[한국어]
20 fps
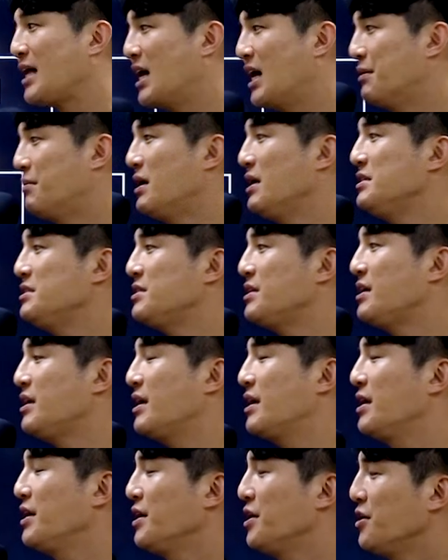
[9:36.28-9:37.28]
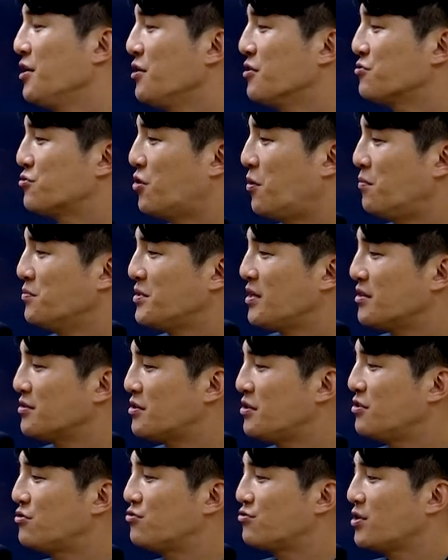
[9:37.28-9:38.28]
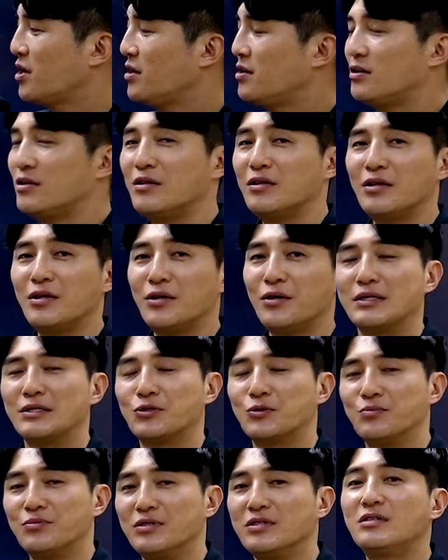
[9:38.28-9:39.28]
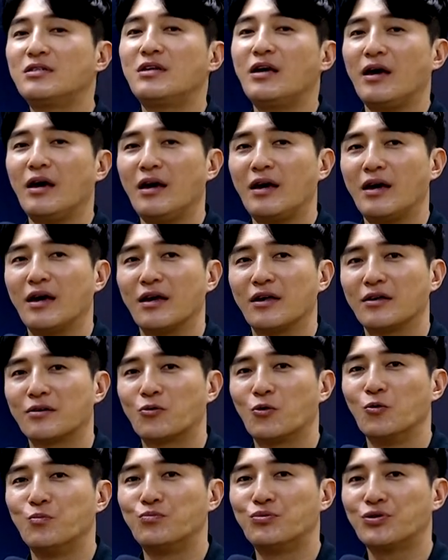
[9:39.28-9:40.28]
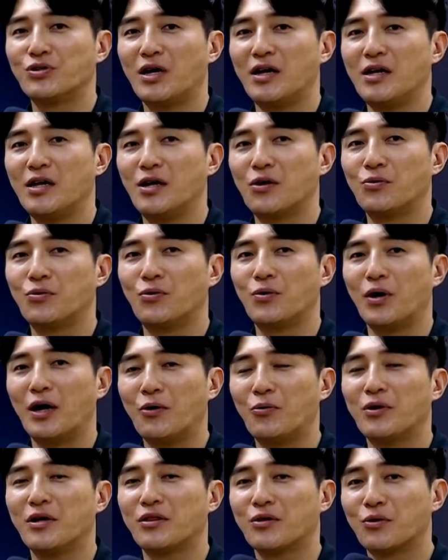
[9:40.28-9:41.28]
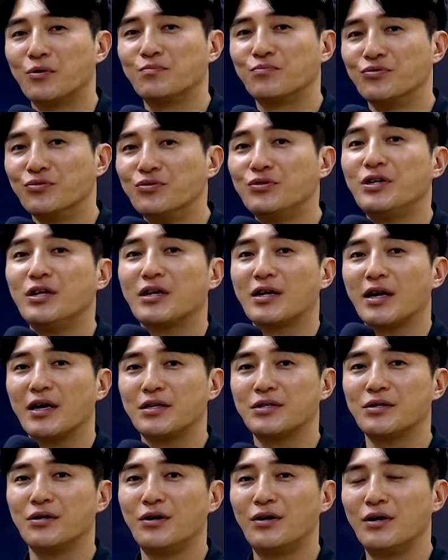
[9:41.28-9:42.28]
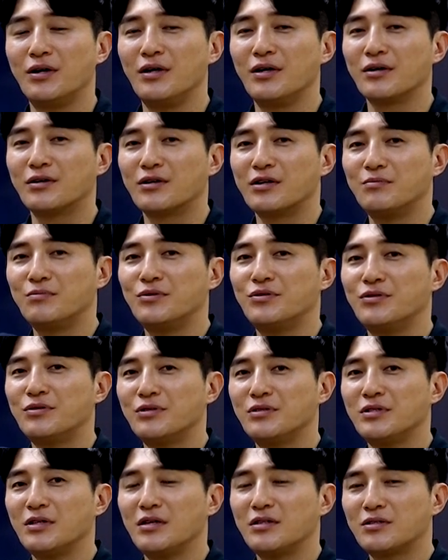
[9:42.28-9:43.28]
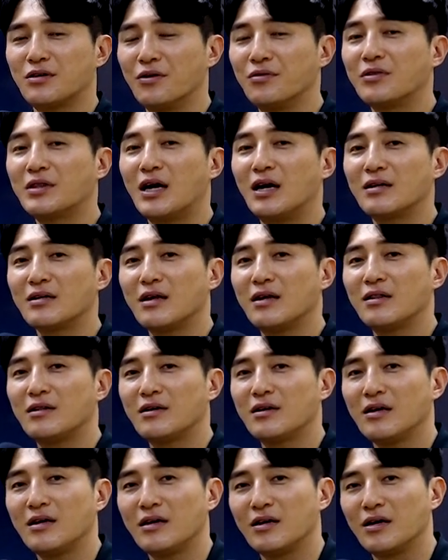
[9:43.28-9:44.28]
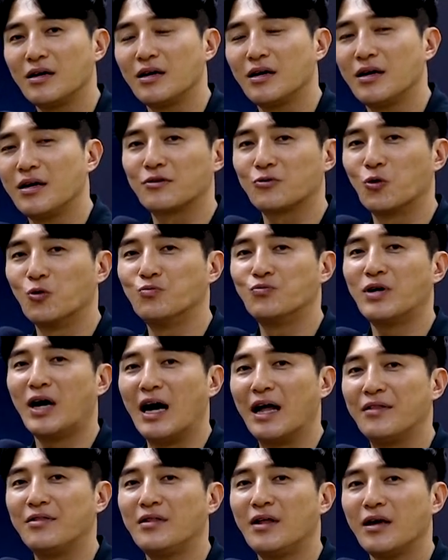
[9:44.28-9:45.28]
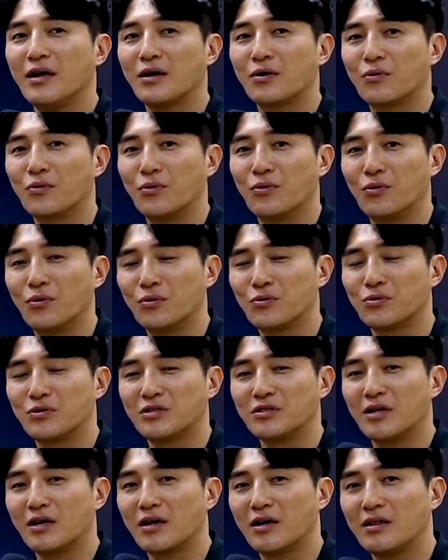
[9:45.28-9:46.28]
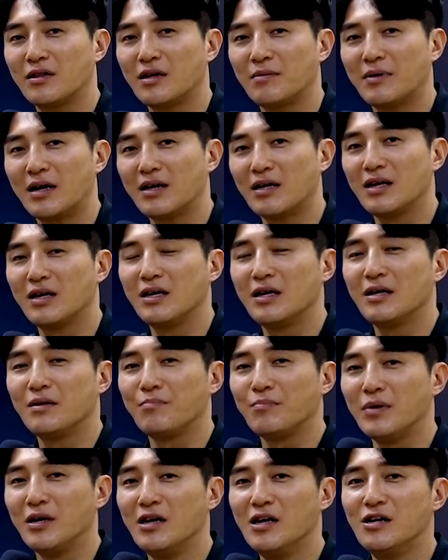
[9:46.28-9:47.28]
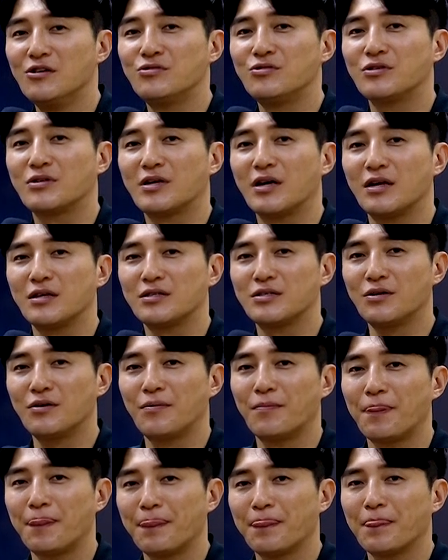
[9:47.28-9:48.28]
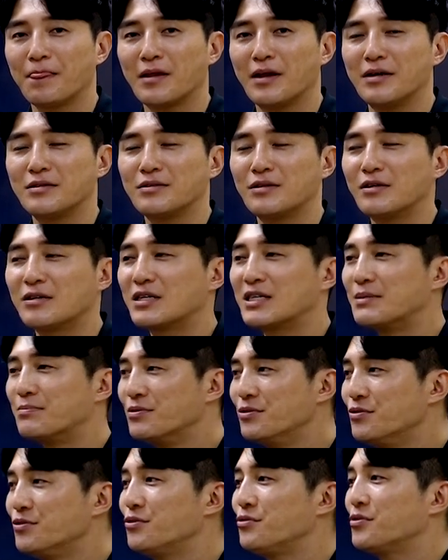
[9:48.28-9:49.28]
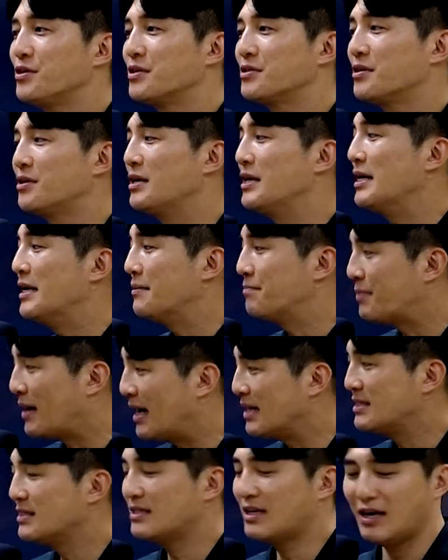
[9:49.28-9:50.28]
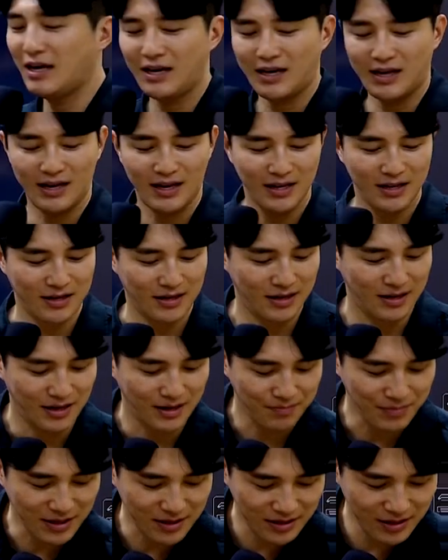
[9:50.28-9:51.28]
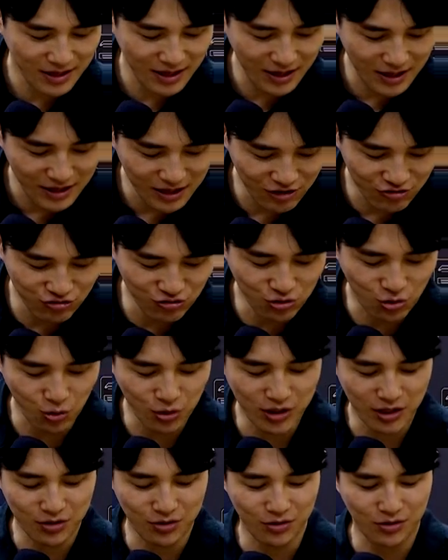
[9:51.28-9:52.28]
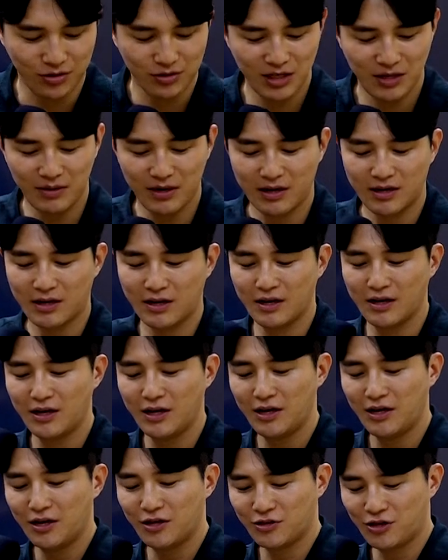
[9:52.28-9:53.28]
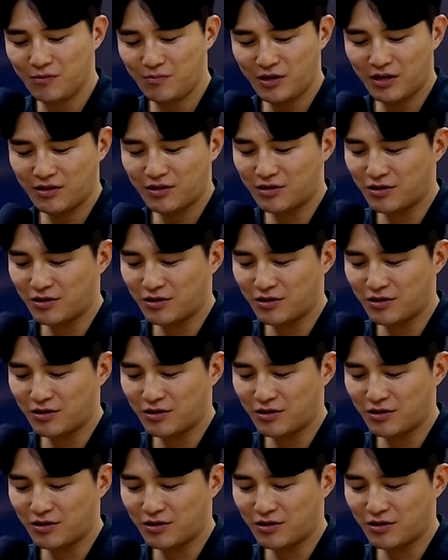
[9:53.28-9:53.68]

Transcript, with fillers: 아마 이제 수험생들 중에는 좀 늦게 공부를 하려고 학원에 들어온 분들이 있겠죠. 그런 분들은 이제 전 단계들이 공부가 안 돼 있고 또 전 단계들이 많이 밀릴 수 있겠죠. 그래서 그분들 위해서 빠르게 예, 빠르게 이 두 교재죠. 선생님이 아까 설명